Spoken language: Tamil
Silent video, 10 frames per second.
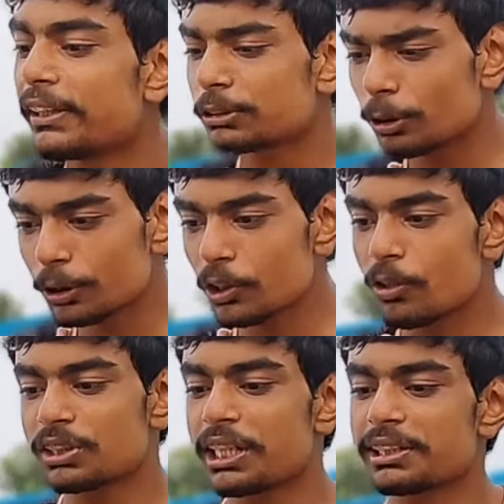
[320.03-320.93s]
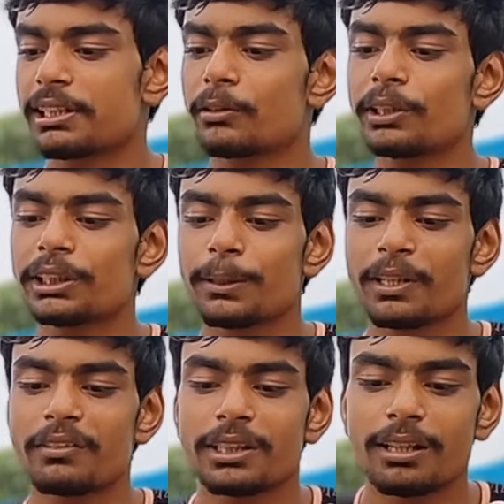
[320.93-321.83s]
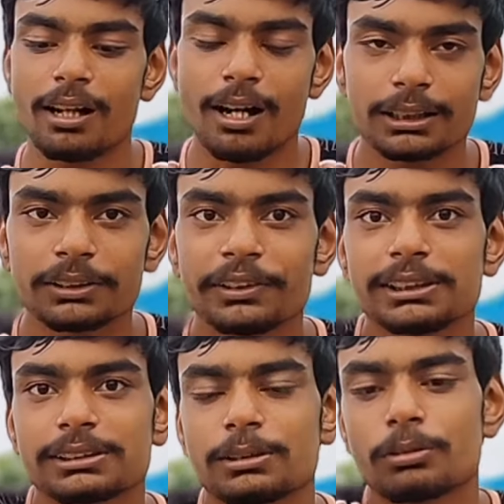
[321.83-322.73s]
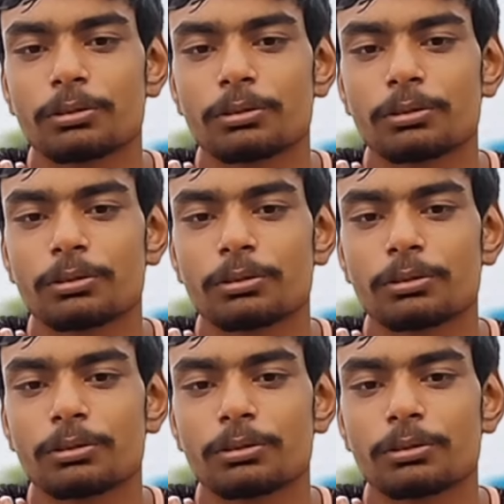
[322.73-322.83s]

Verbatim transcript: நெக்ஸ்ட்டும் இன்னொரு சங்கு சக்கரம் இதுக்கு பேர் வந்து ஹார்ட் வீல்ஸ்னு